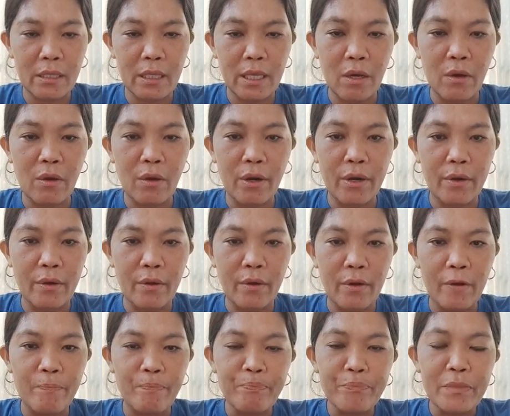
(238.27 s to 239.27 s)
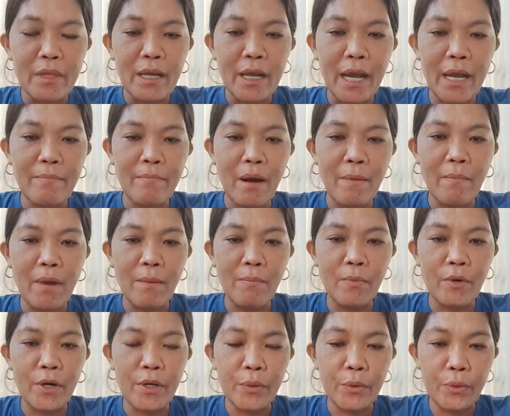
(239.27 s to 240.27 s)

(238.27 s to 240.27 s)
de Oro. Kay Ma'am Amor